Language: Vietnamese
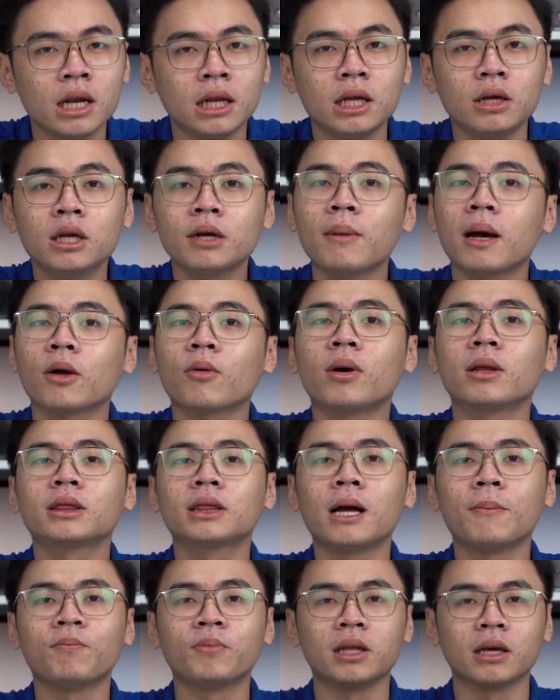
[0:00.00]
nếu như bạn quan
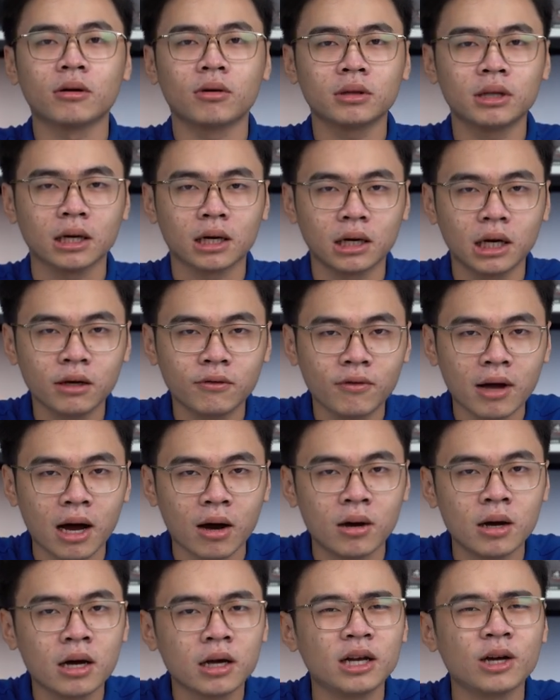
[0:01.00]
tâm thì có thể click vào